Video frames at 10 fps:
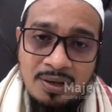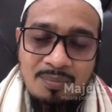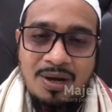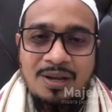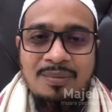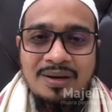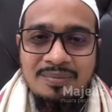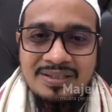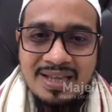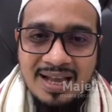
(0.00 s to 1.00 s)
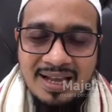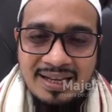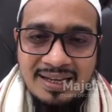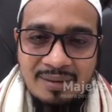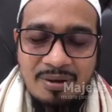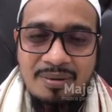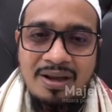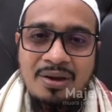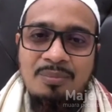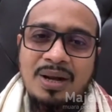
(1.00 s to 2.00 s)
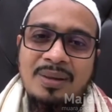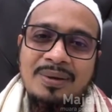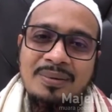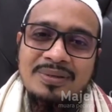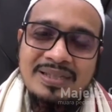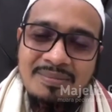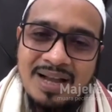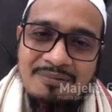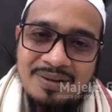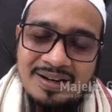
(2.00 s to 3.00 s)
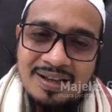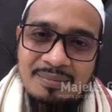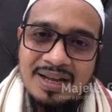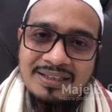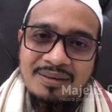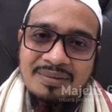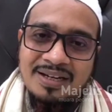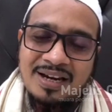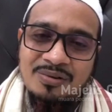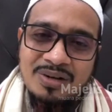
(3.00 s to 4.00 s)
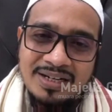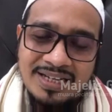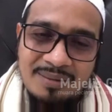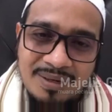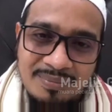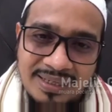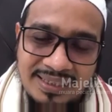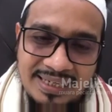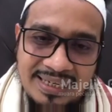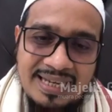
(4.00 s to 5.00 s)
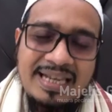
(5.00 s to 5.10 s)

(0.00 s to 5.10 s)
Bagaimana bisa? Nah, bagaimana bisa menghafal menghatamkan Al-Qur'an di kamar mandi?